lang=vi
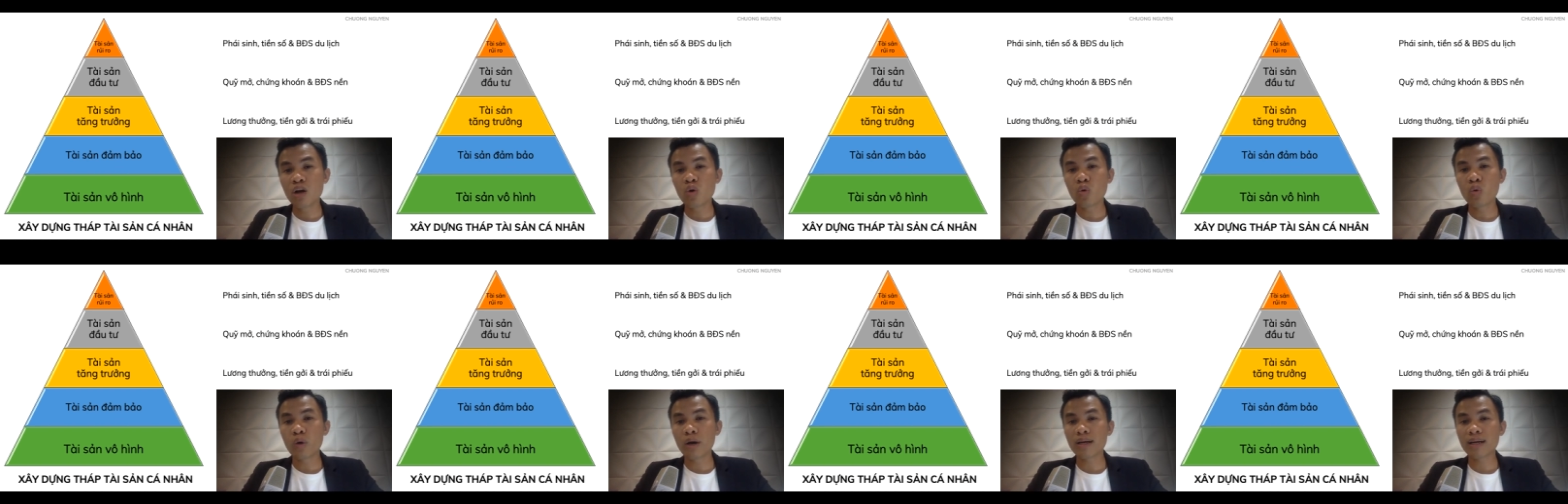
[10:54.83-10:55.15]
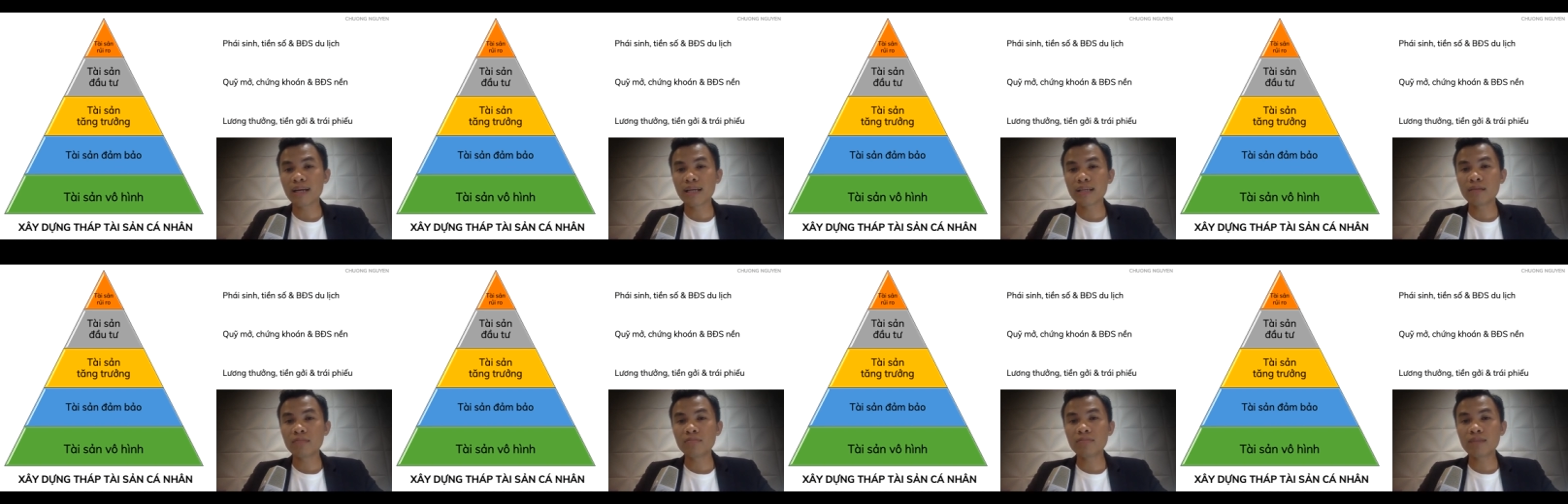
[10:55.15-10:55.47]
hoặc
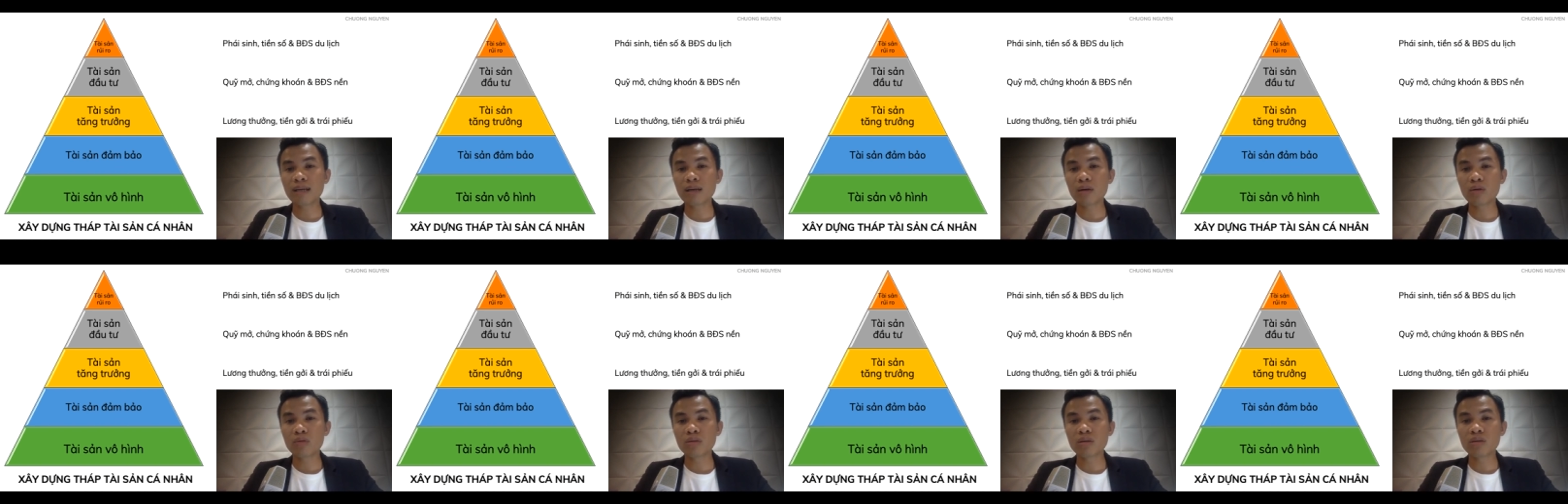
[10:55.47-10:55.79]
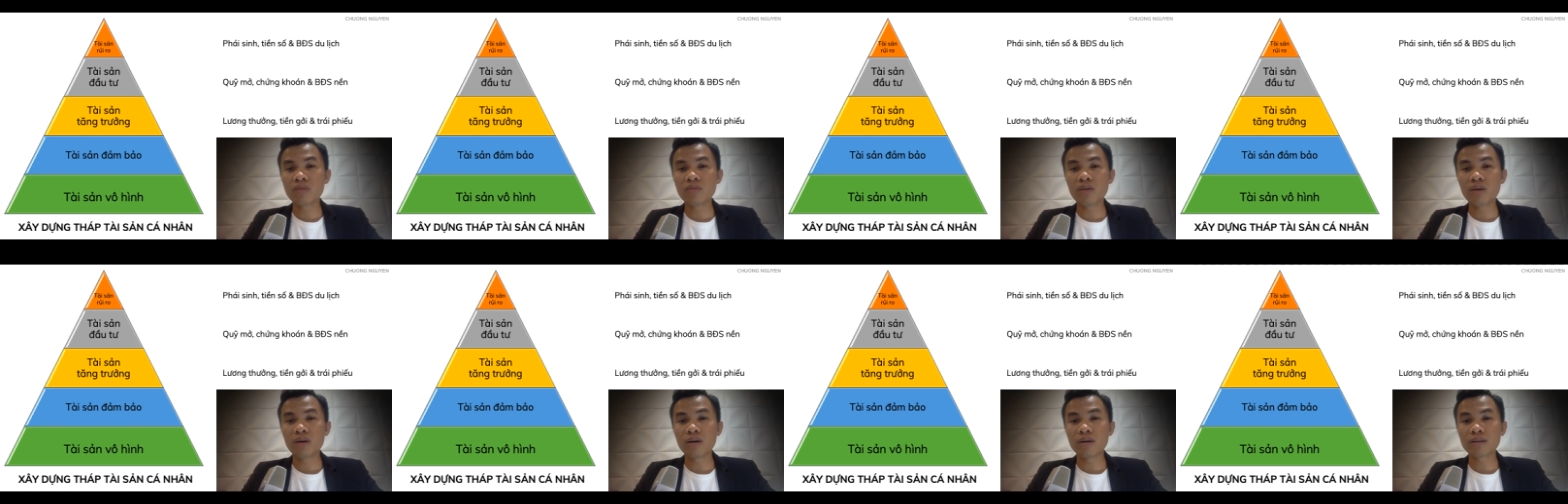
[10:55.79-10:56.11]
là chúng ta đầu
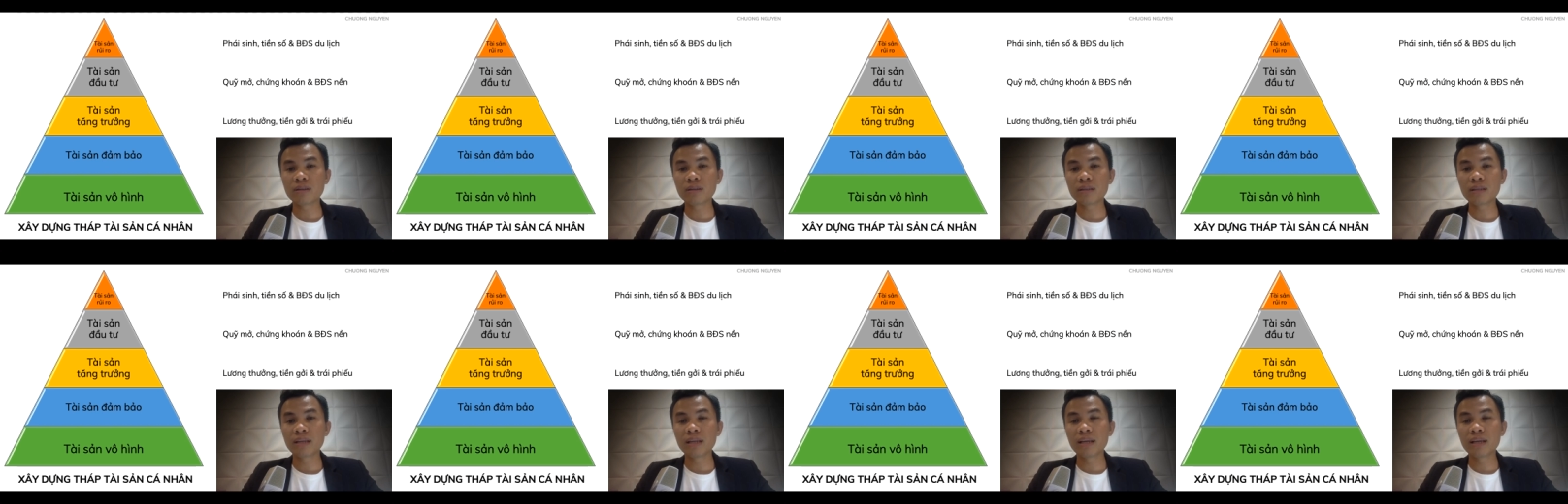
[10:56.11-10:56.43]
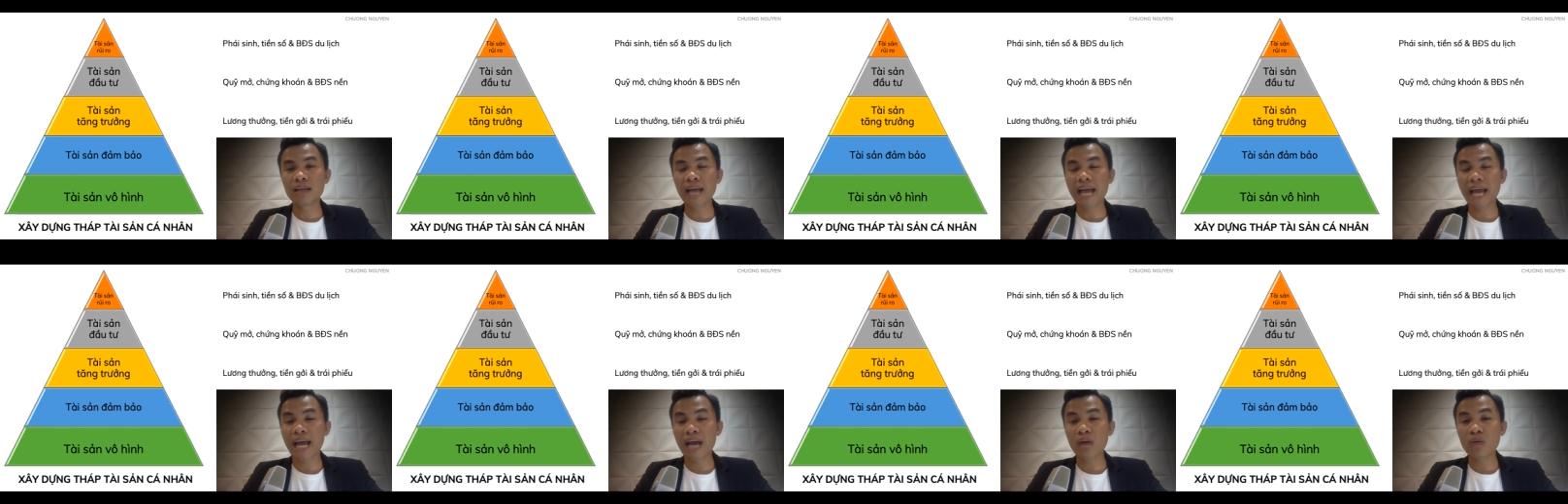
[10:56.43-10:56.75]
tư vào
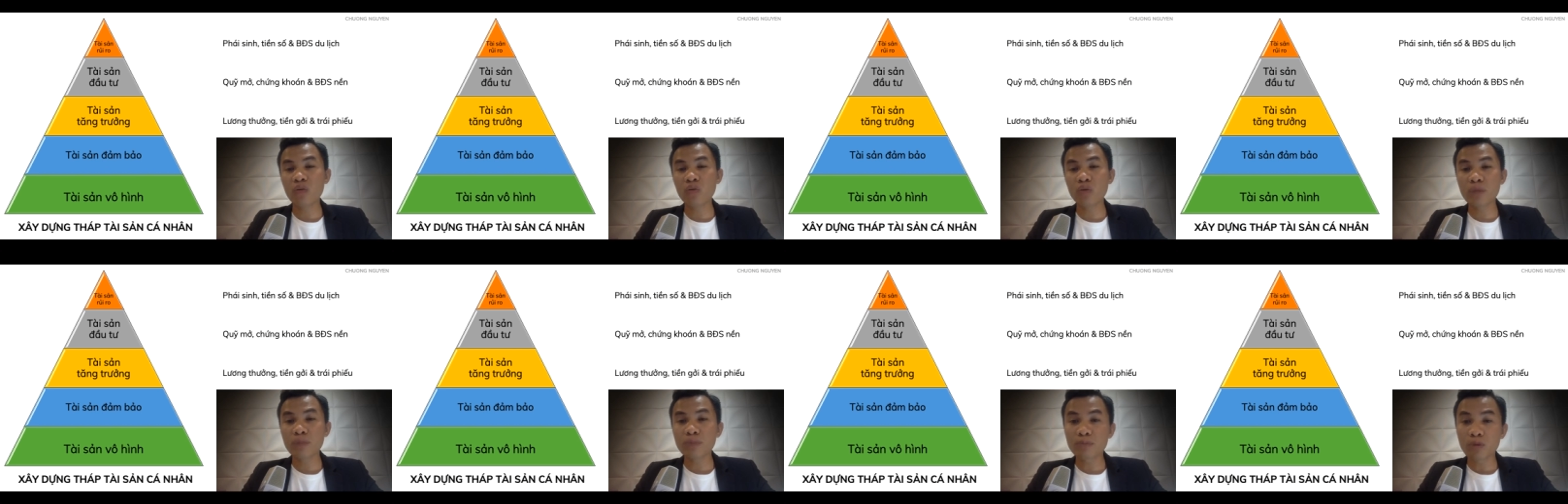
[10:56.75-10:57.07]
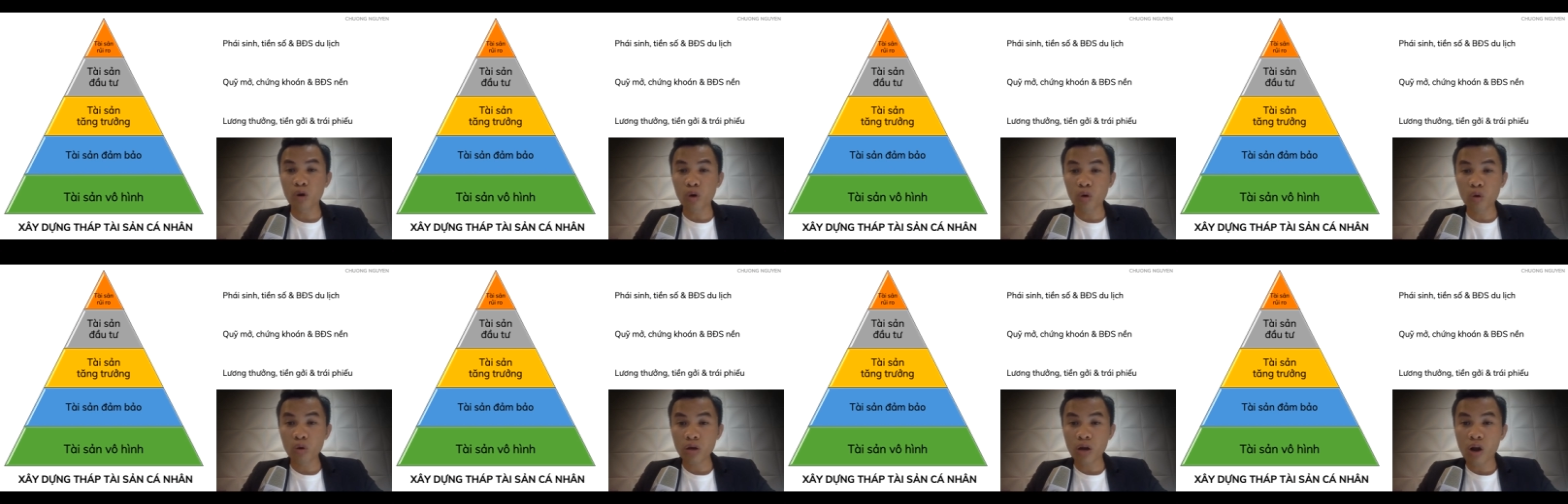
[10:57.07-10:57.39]
tiền ảo
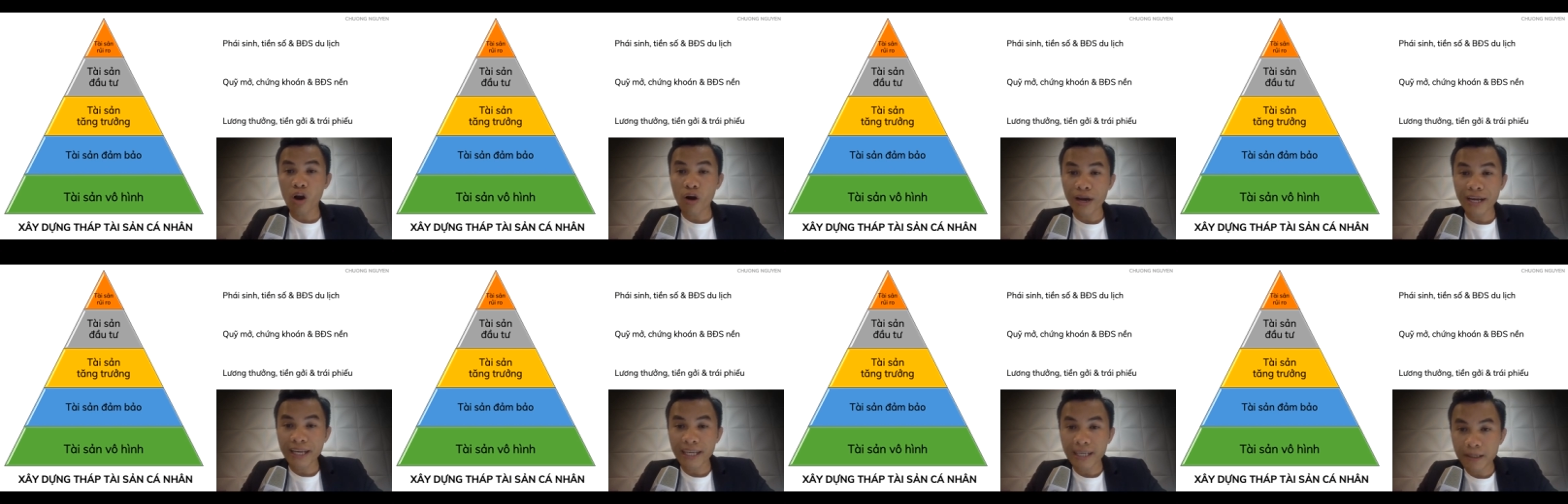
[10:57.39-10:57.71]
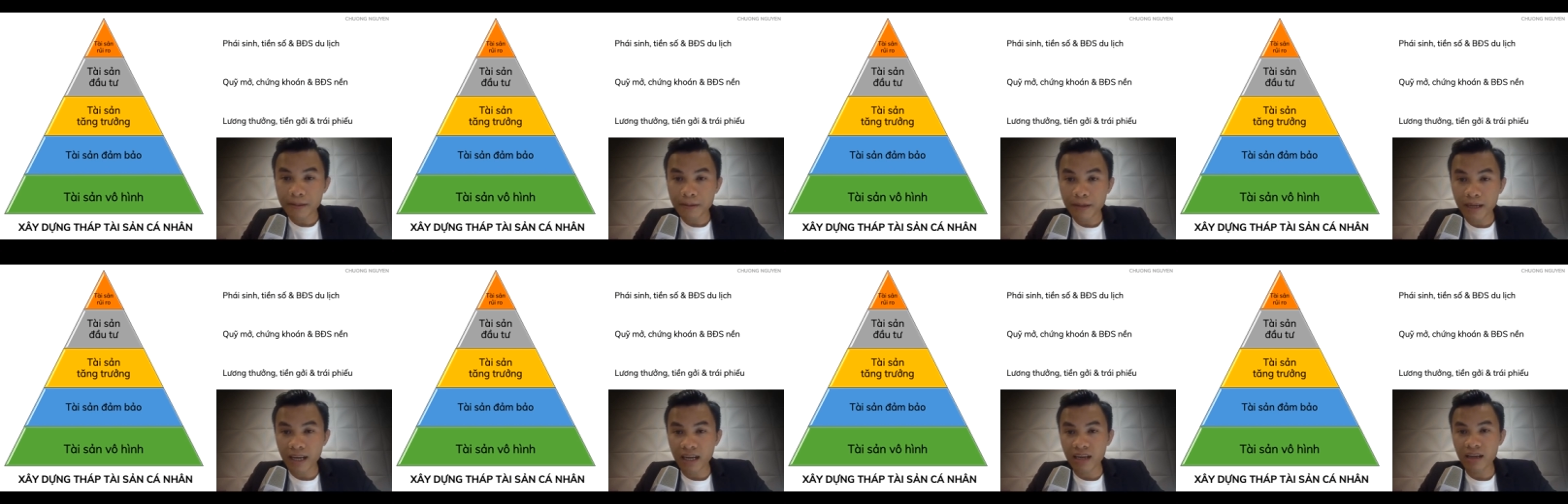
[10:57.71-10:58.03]
crypto coin á
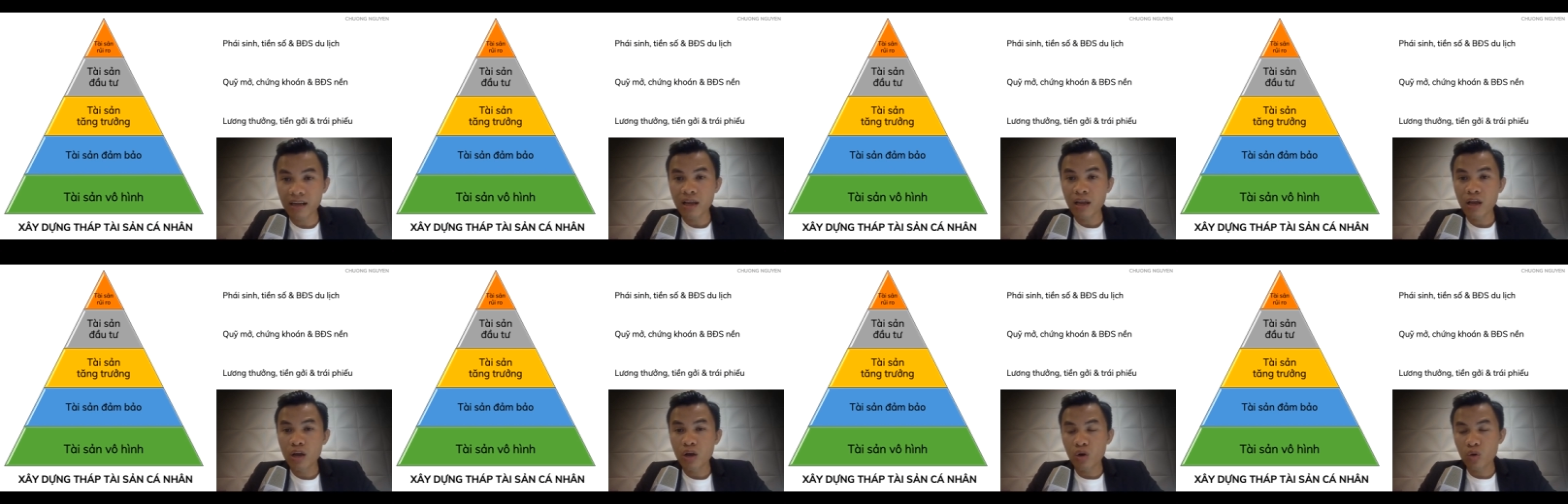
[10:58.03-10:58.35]
ha